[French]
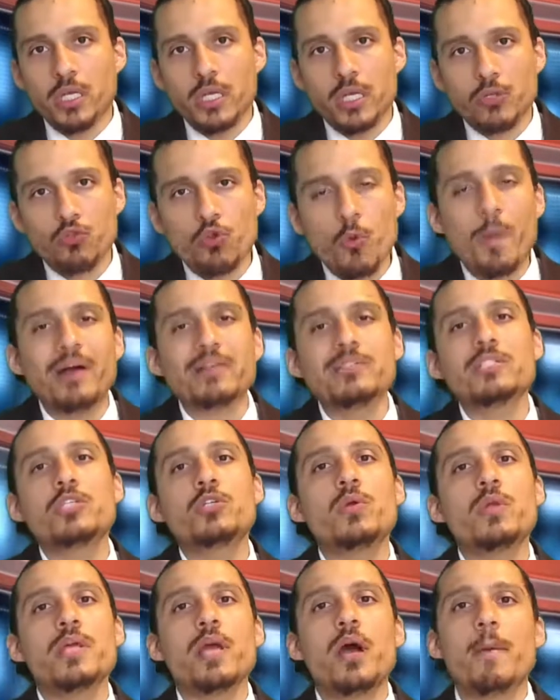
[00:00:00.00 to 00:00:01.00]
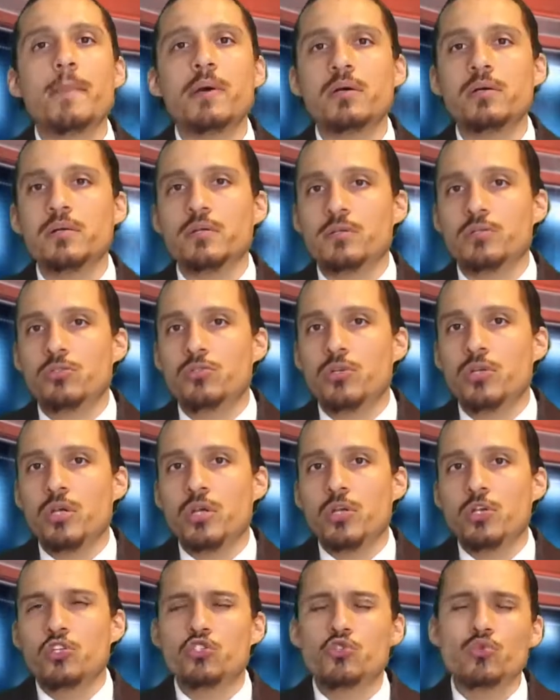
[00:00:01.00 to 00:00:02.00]
tout particulièrement
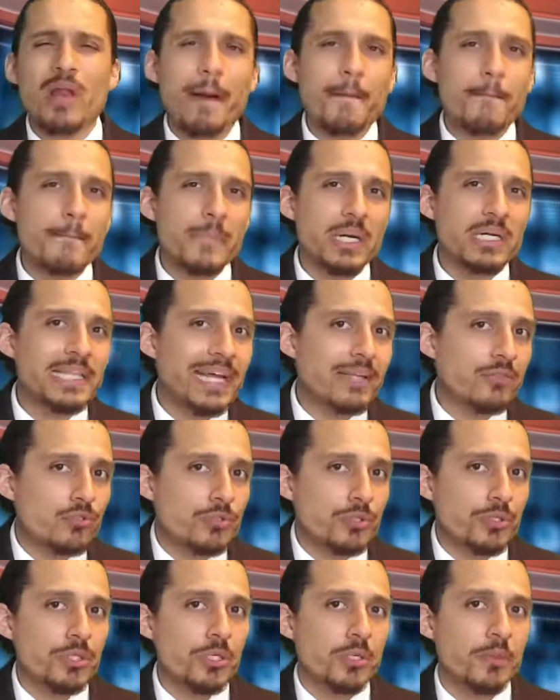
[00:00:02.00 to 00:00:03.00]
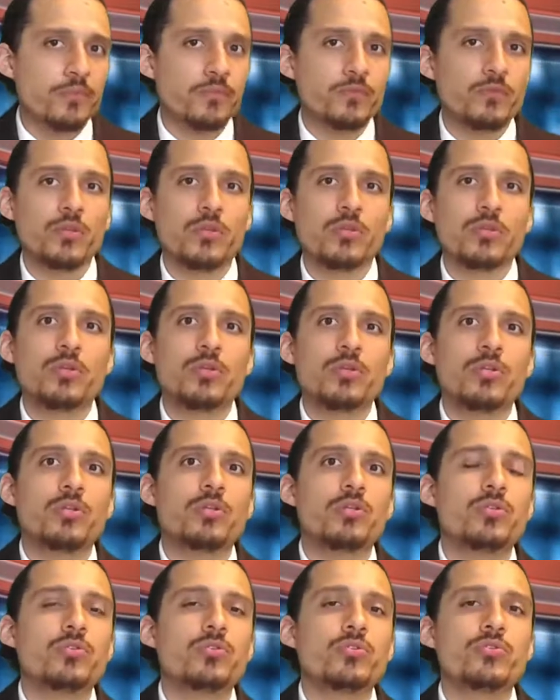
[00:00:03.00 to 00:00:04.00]
sous la mandature
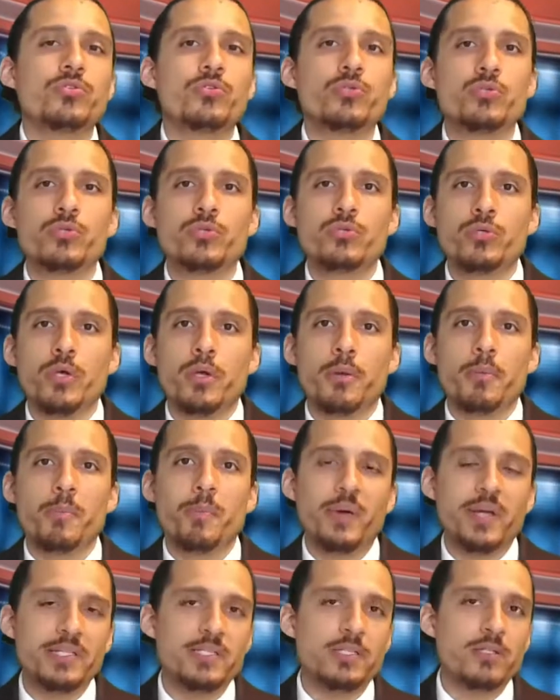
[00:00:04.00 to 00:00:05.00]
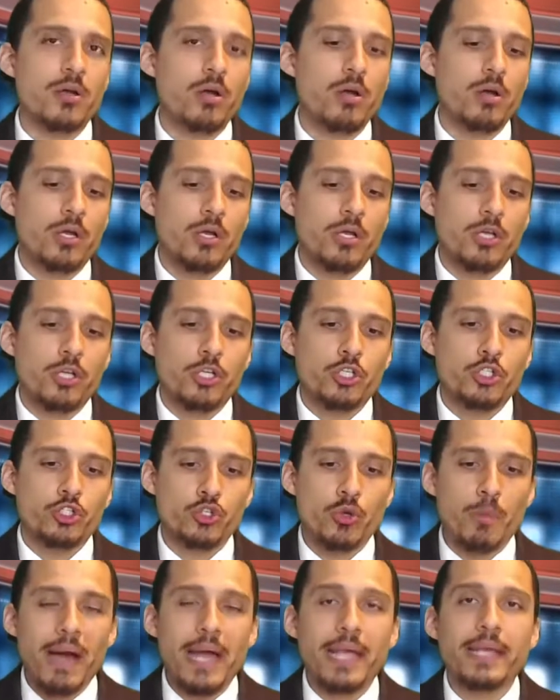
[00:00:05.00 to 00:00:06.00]
du président
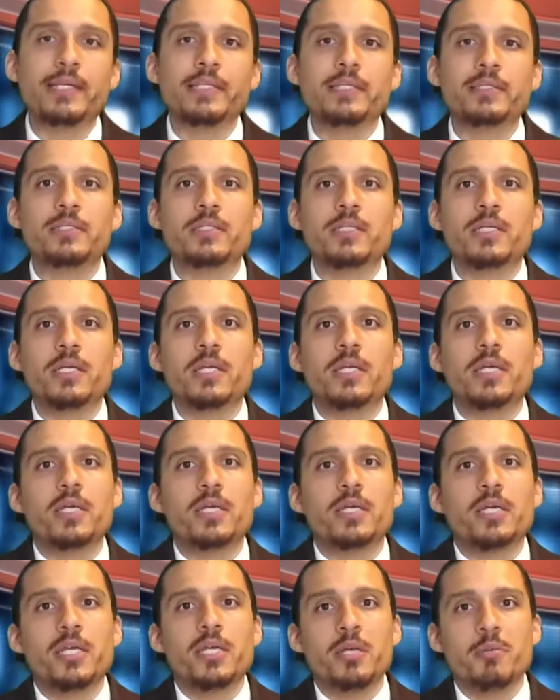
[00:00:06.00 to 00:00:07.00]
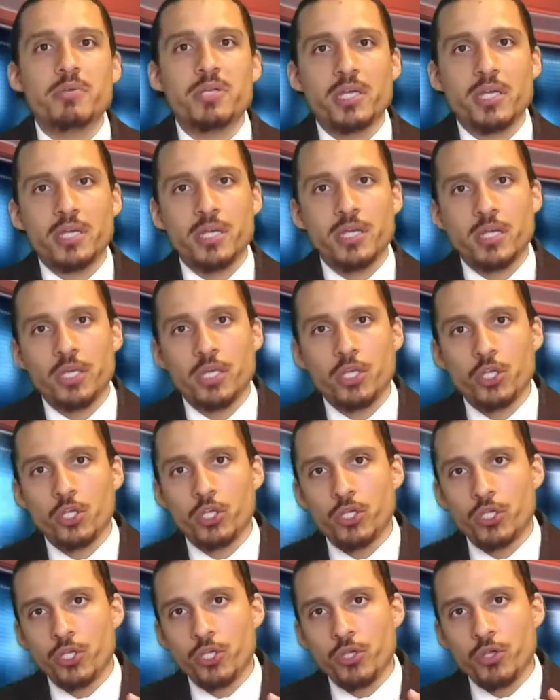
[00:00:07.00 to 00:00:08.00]
Joe Biden, eh bien,
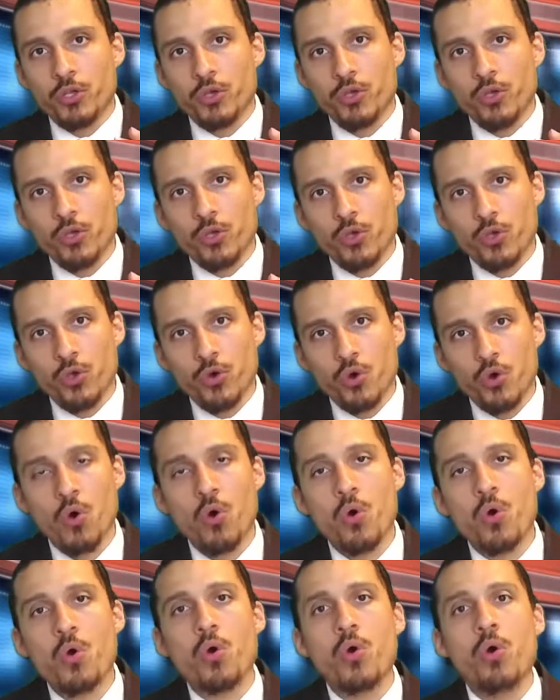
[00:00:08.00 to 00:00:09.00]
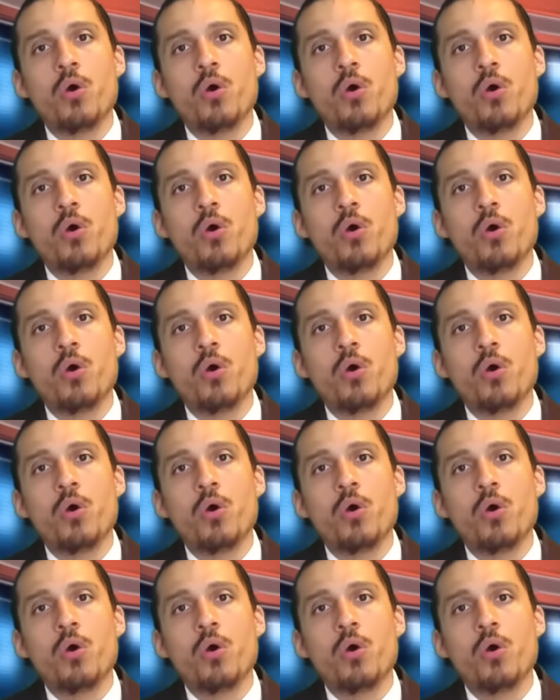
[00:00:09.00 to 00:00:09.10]
ont